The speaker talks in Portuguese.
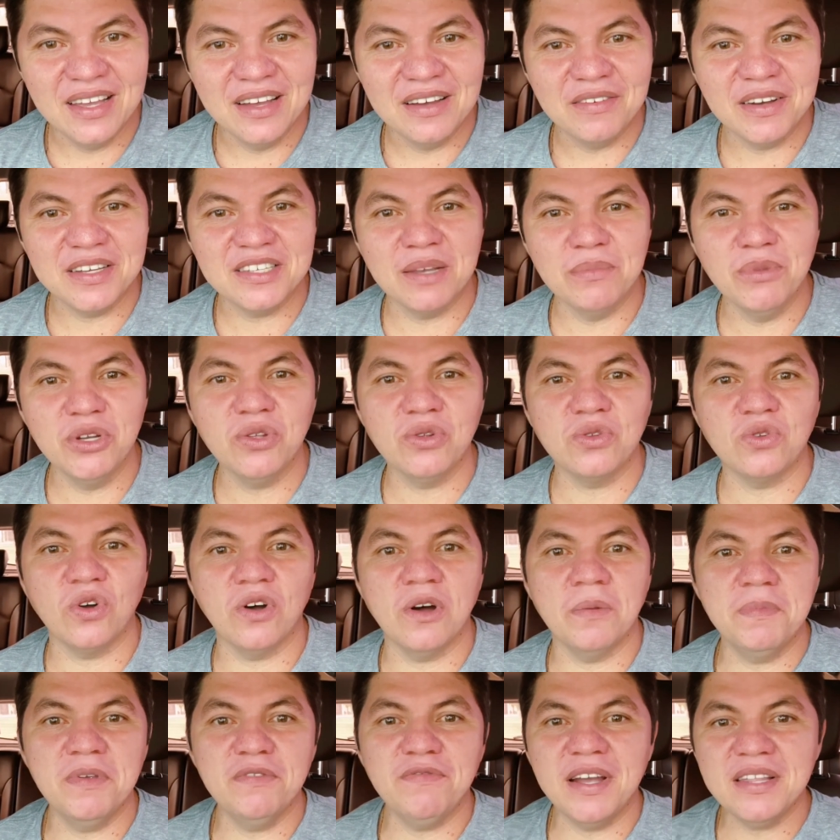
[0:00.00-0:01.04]
Vai ser muito
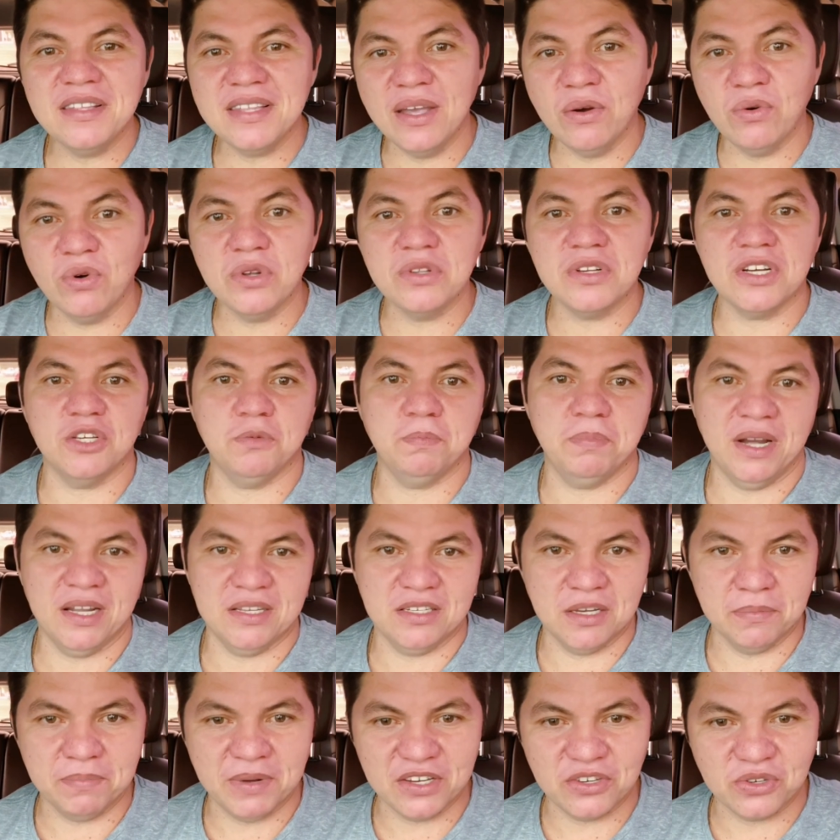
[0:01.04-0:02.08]
top. E vai ter outras
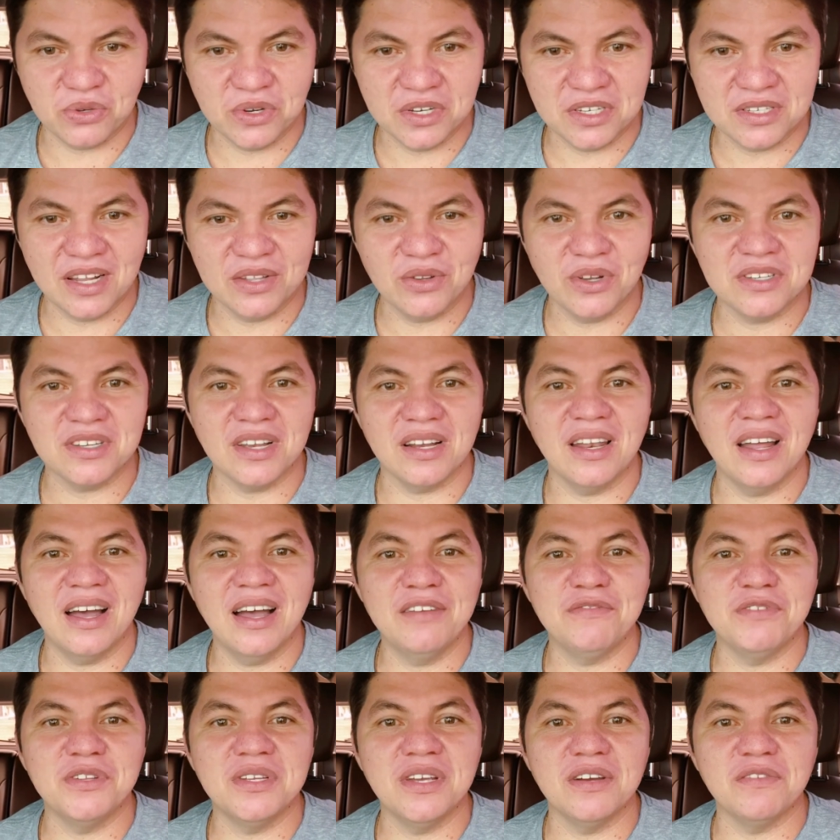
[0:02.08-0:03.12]
participações na nossa
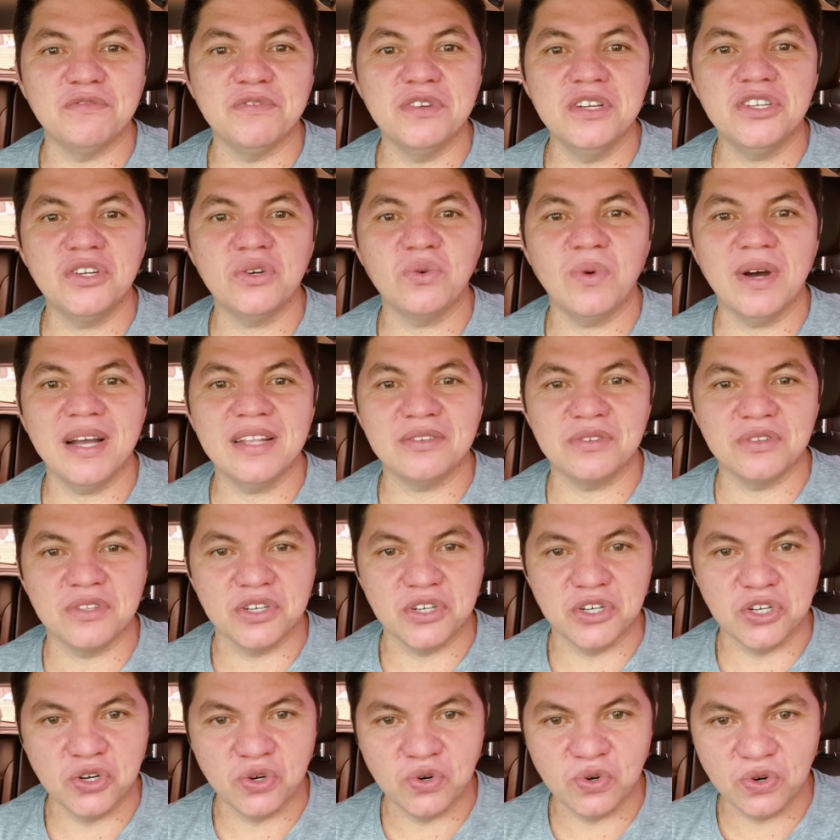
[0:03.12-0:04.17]
live, dia 24 de
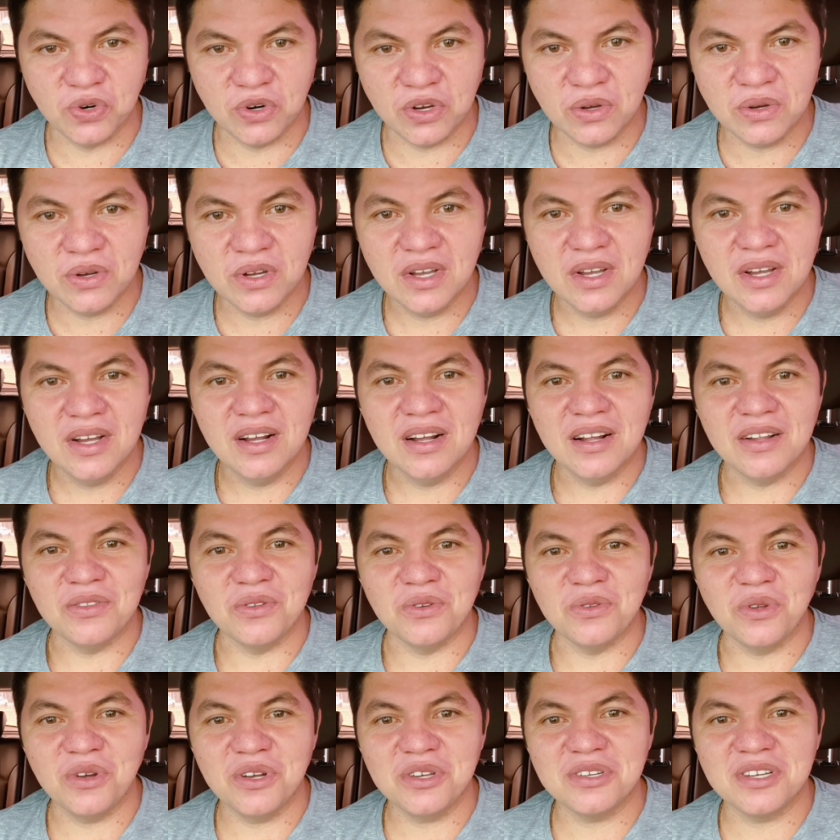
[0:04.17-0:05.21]
julho, no
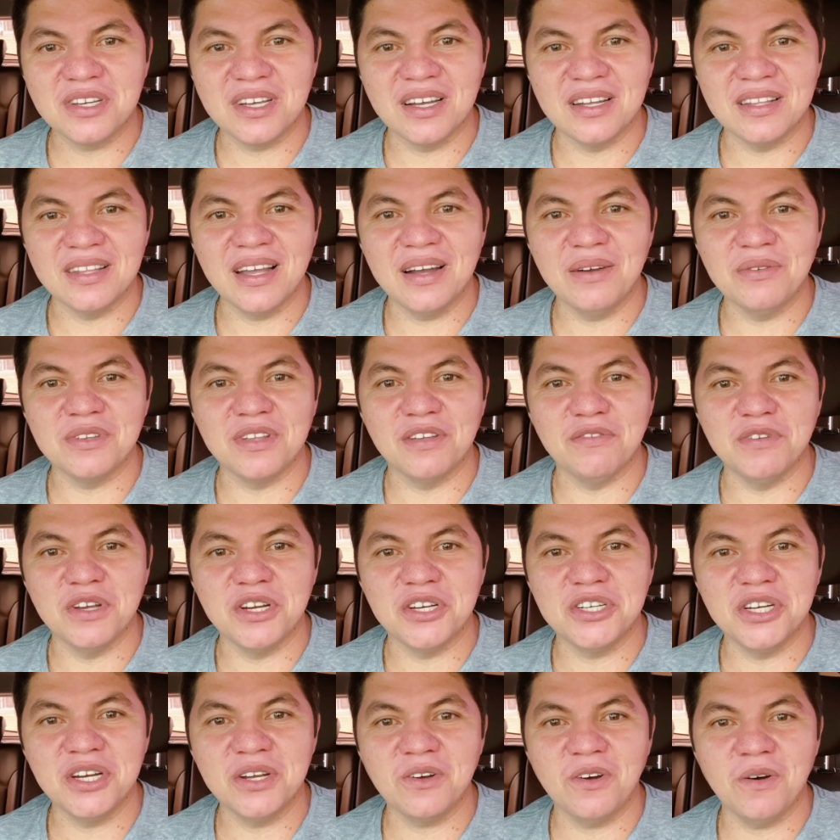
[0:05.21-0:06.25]
nosso canal TV
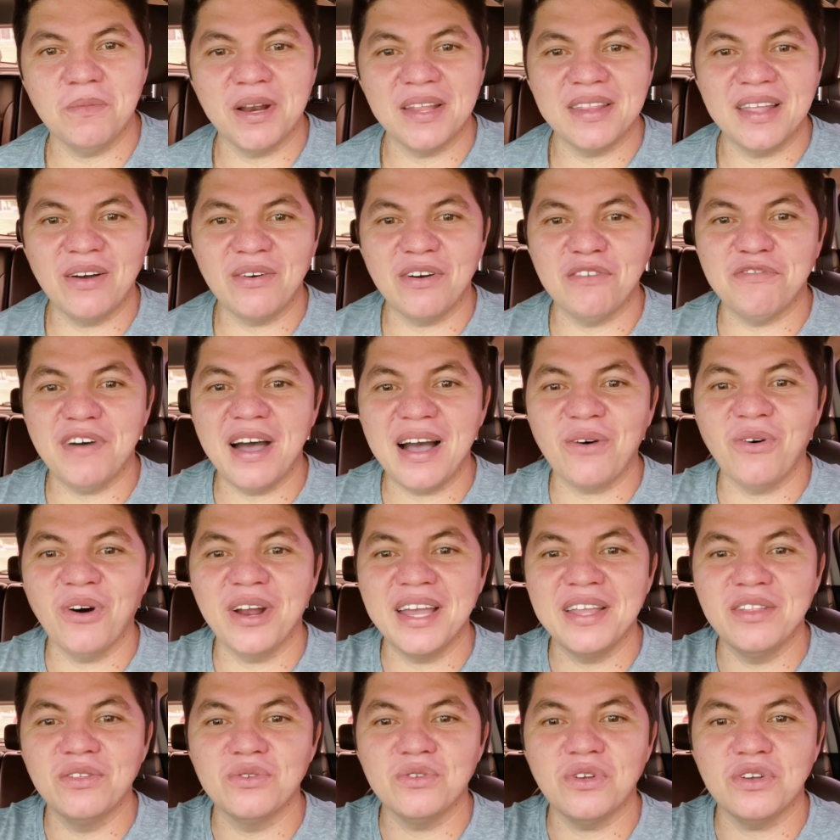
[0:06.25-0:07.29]
Chico Cobra d'Água. Vá agora
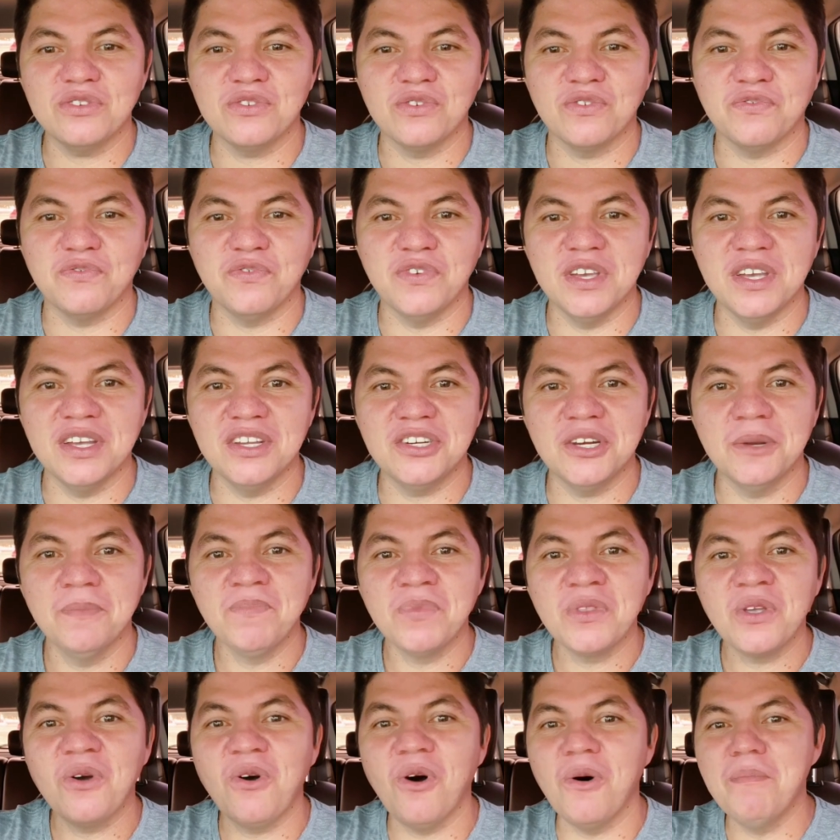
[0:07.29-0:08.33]
aí no nosso feed,
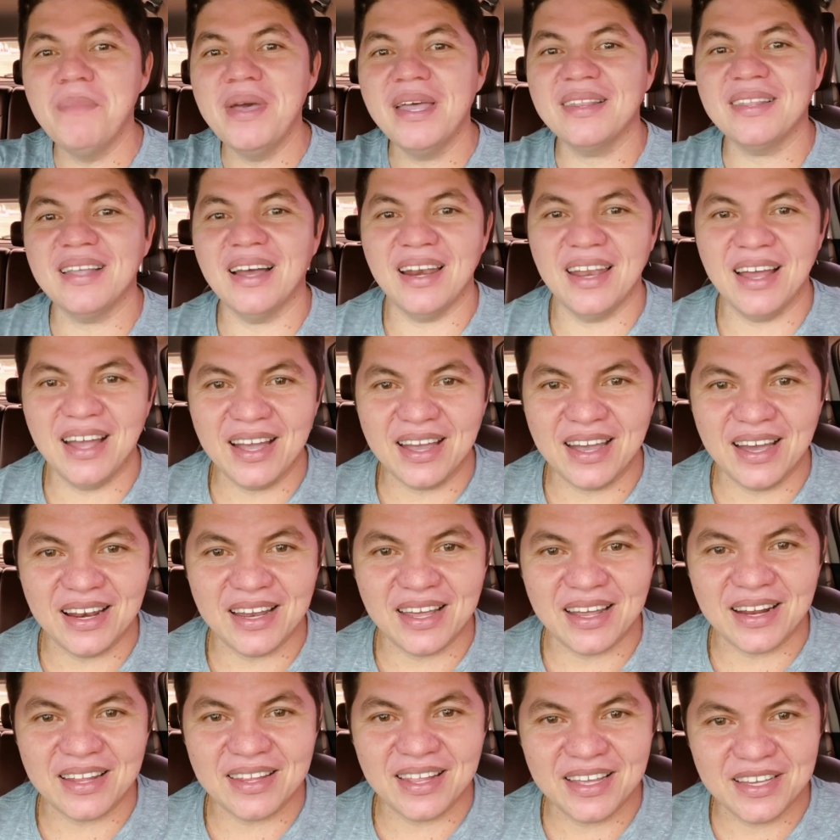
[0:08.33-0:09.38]
comenta lá,
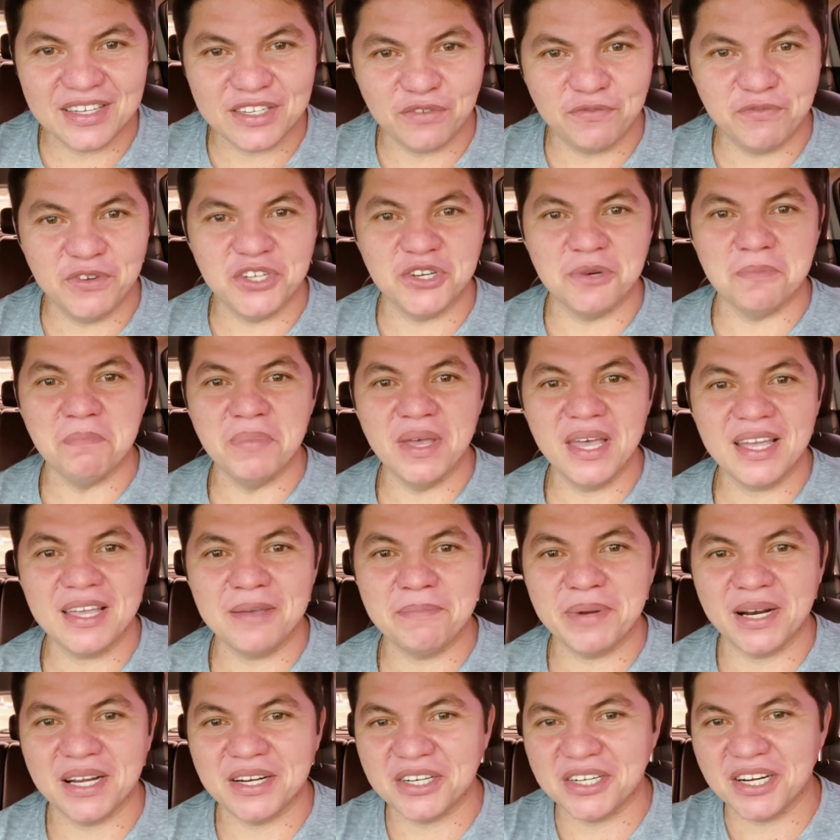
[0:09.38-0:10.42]
galera, dá esse feedback
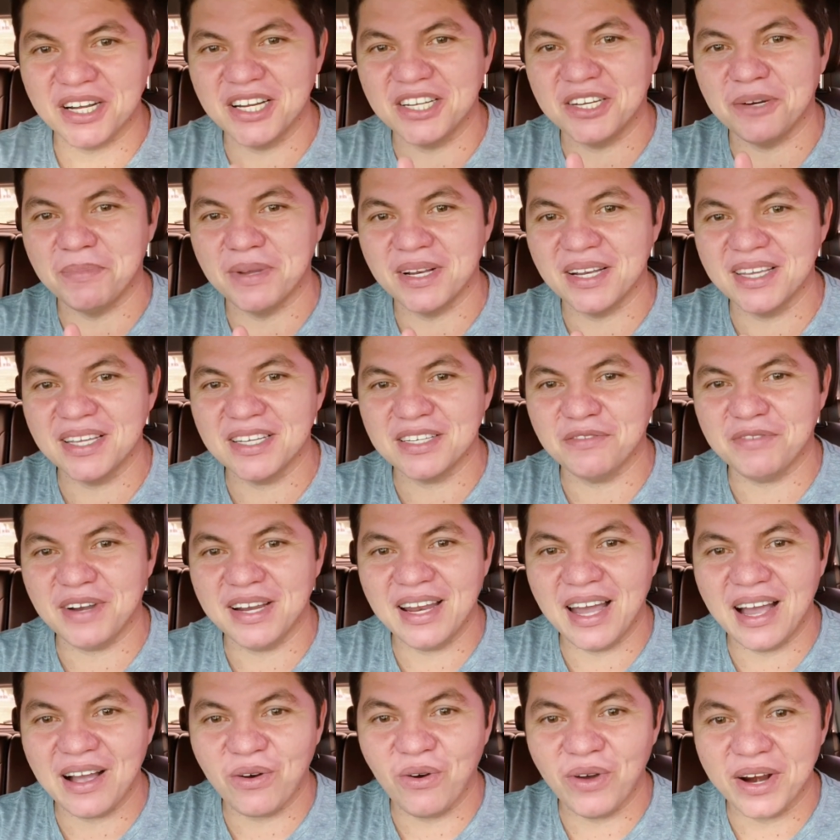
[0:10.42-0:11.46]
pra gente, beleza? Vai
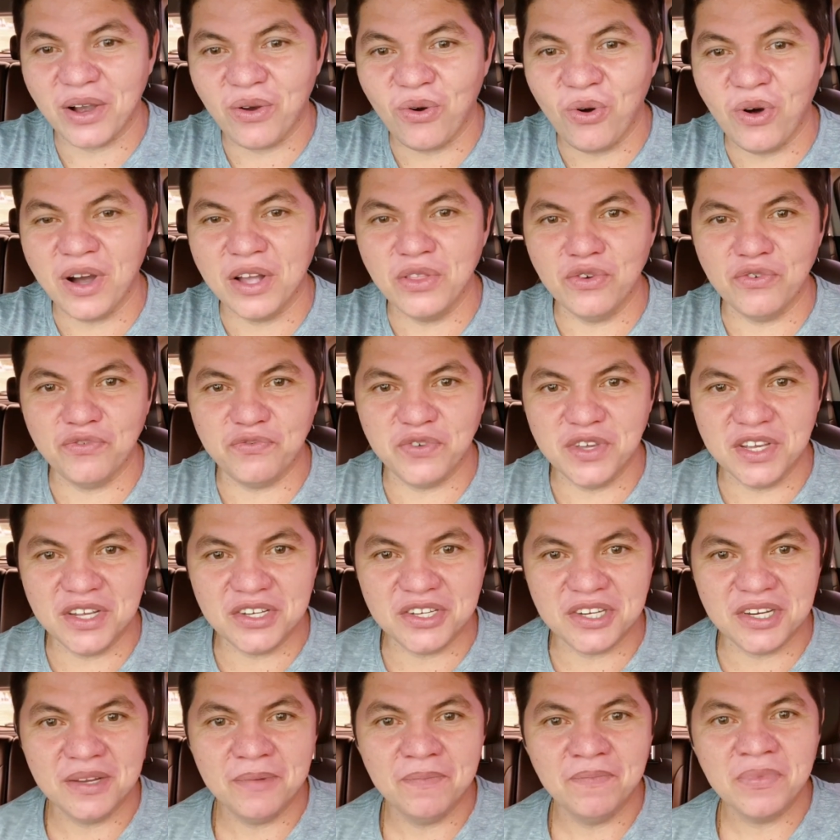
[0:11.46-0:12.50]
lá agora, corra no
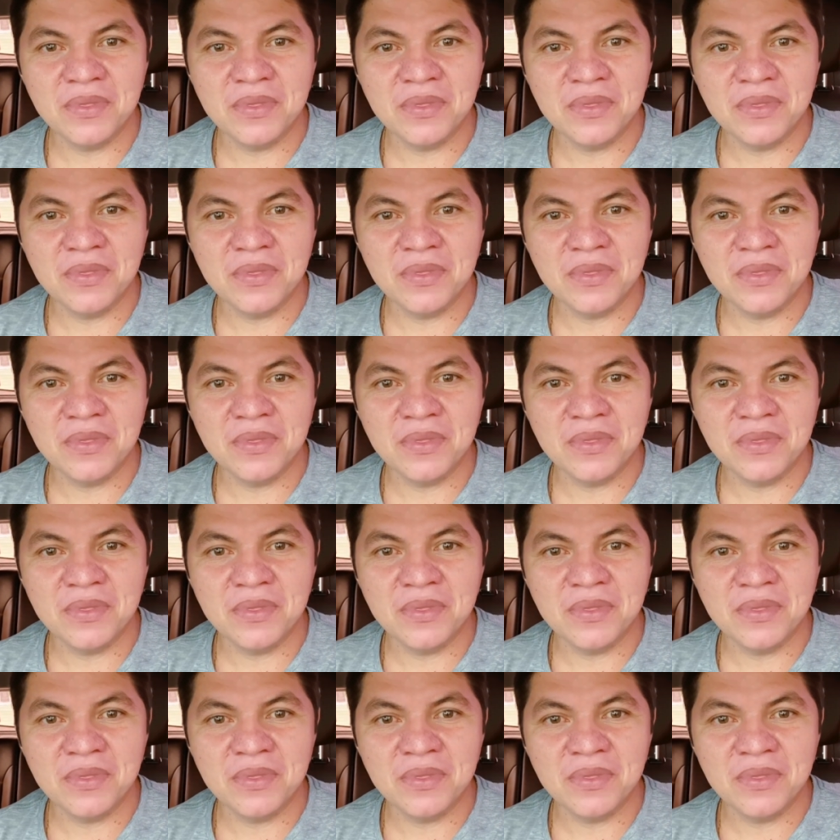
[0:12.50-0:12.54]
feed